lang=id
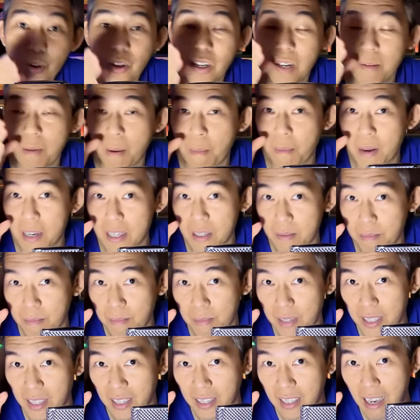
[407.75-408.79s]
15
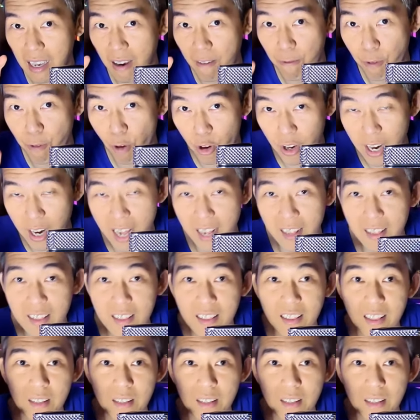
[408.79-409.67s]
menit yang floral,